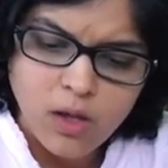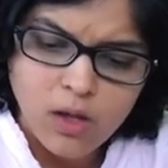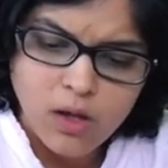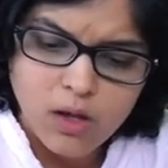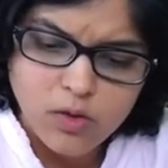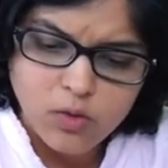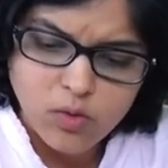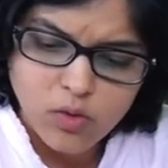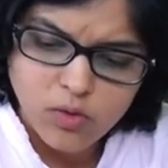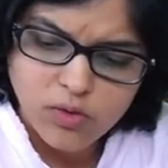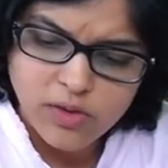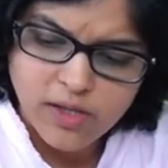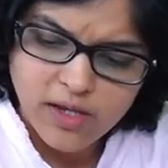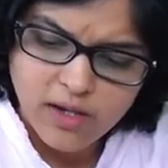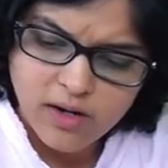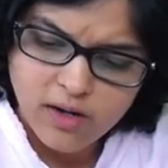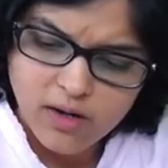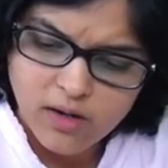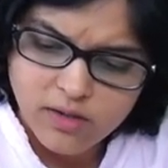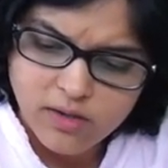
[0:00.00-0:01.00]
you know
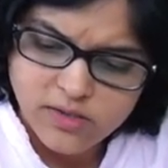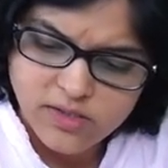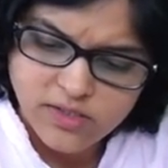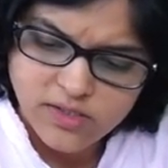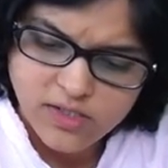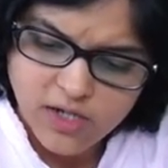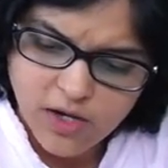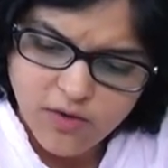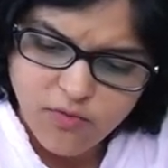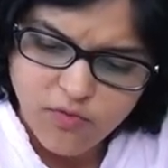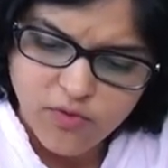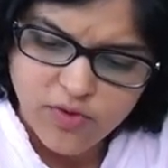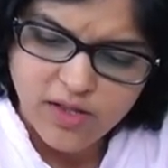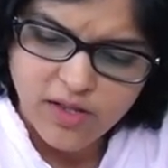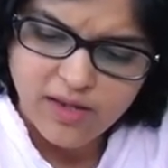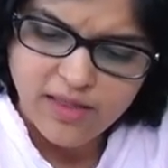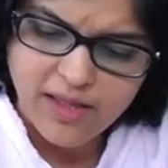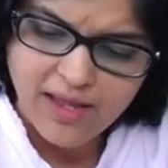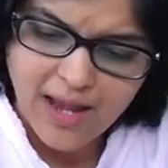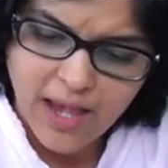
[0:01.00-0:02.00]
their uh, staff whether
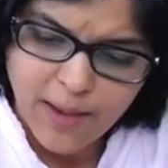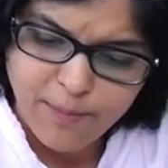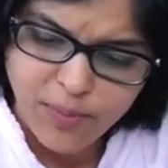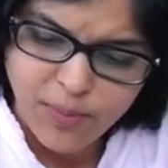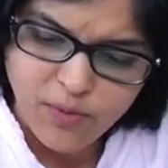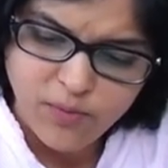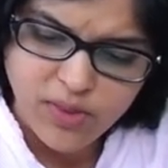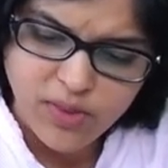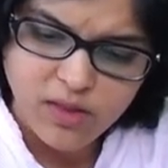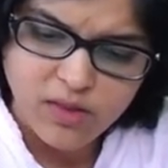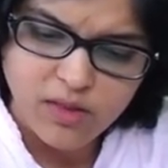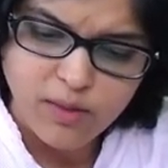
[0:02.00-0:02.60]
they are happy with